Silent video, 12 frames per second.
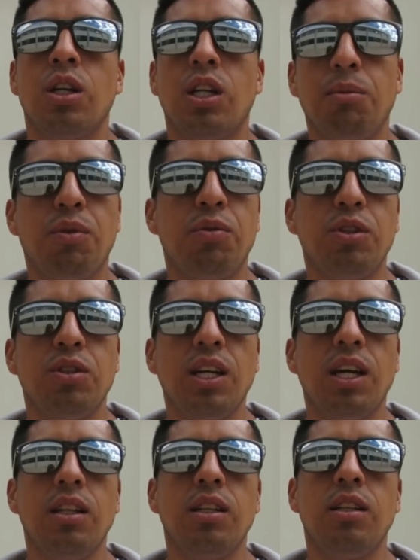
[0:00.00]
gran
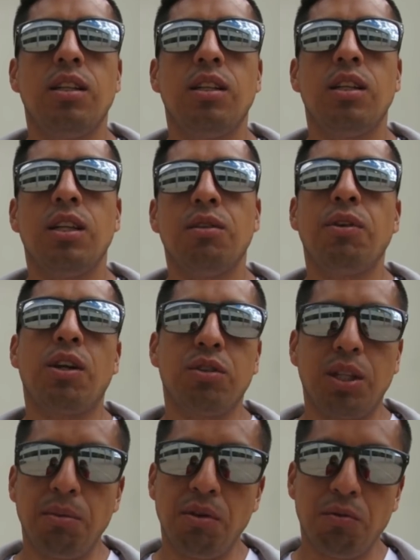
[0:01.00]
profesional.
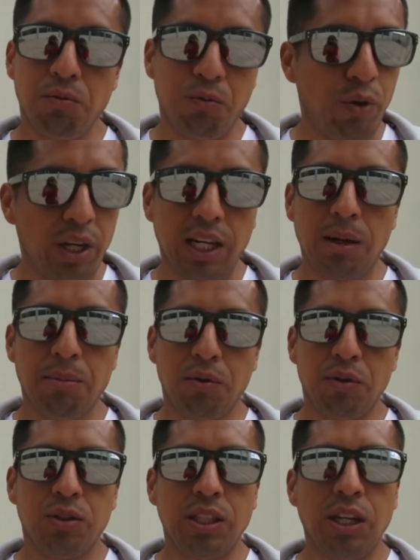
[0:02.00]
Farro también fue gran
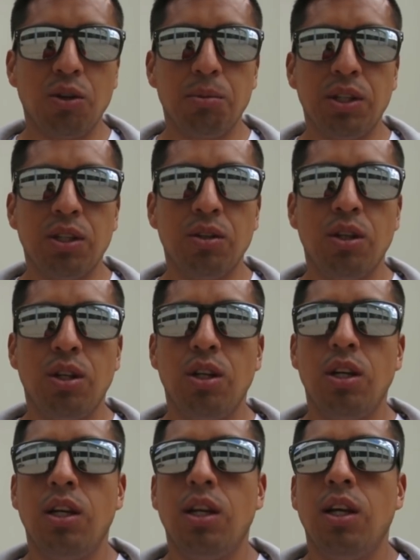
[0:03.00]
profesional conmigo.
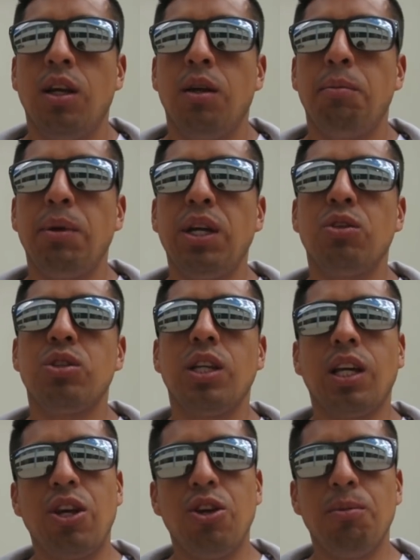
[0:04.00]
Pero
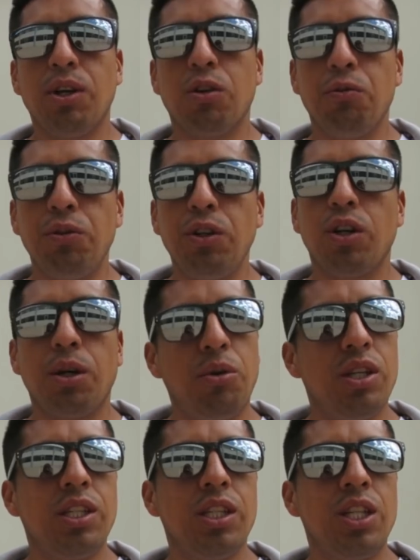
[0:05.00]
si es que yo me confío que
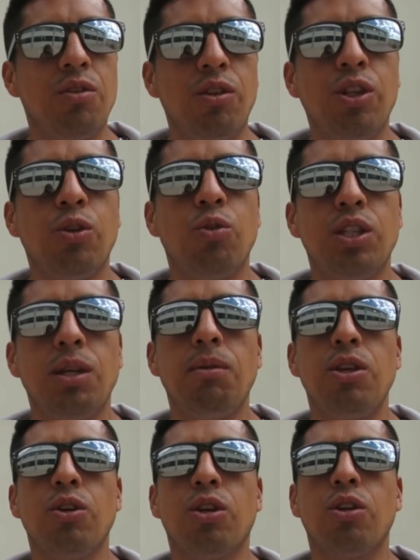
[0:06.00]
voy a ser titular
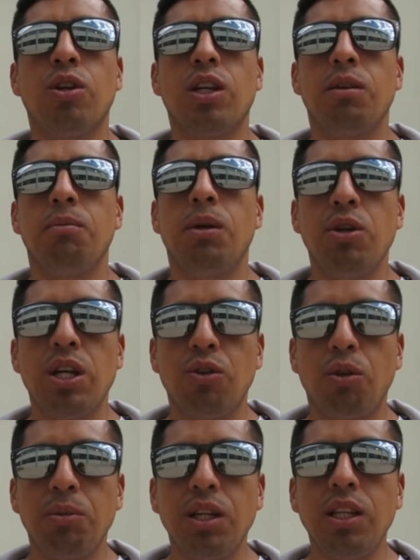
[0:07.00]
indiscutible, yo creo que me voy a
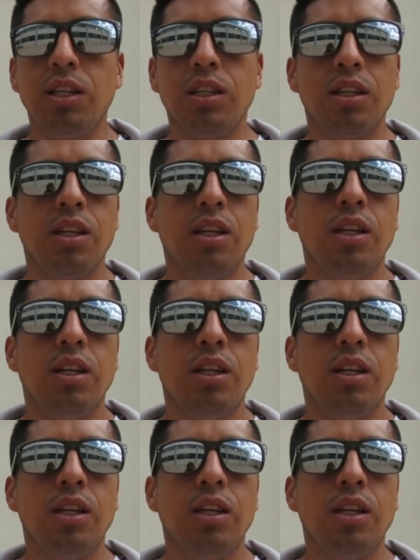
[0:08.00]
dormir y,